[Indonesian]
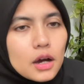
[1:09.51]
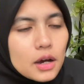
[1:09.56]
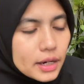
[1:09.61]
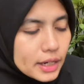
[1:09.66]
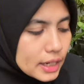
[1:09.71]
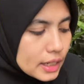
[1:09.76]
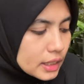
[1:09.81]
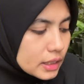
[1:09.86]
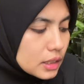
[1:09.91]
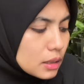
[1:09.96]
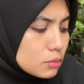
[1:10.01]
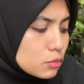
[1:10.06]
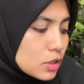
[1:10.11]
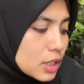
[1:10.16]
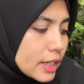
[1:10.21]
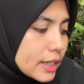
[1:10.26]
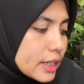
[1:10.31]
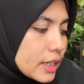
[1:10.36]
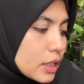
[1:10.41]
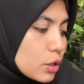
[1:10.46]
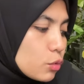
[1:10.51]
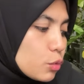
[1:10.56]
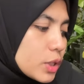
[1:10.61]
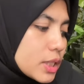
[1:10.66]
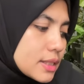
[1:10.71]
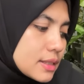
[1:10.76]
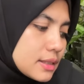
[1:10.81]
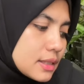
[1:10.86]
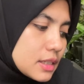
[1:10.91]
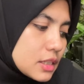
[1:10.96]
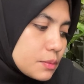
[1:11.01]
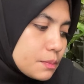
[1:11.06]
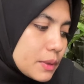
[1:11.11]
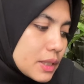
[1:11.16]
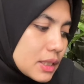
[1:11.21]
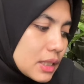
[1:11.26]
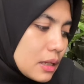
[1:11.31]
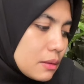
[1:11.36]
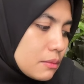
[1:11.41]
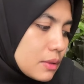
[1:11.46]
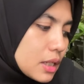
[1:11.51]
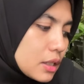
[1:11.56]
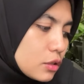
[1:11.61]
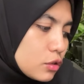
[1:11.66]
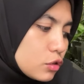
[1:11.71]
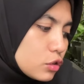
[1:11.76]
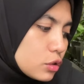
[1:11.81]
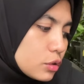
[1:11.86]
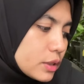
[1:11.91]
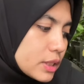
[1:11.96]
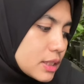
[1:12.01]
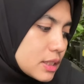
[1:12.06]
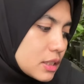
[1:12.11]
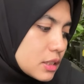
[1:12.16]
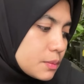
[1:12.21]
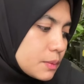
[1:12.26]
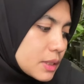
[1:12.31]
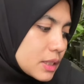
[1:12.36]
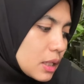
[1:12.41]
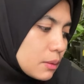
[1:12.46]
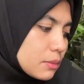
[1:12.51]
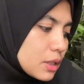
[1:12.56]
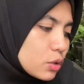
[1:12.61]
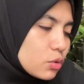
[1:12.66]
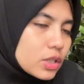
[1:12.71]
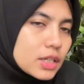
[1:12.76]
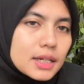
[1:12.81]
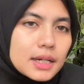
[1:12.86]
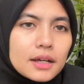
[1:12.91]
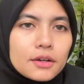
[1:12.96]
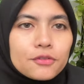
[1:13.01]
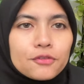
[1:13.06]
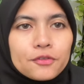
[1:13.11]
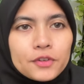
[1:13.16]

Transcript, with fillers: Oke kita mulai dari wishlist pertamaku Wishlist pertamaku adalah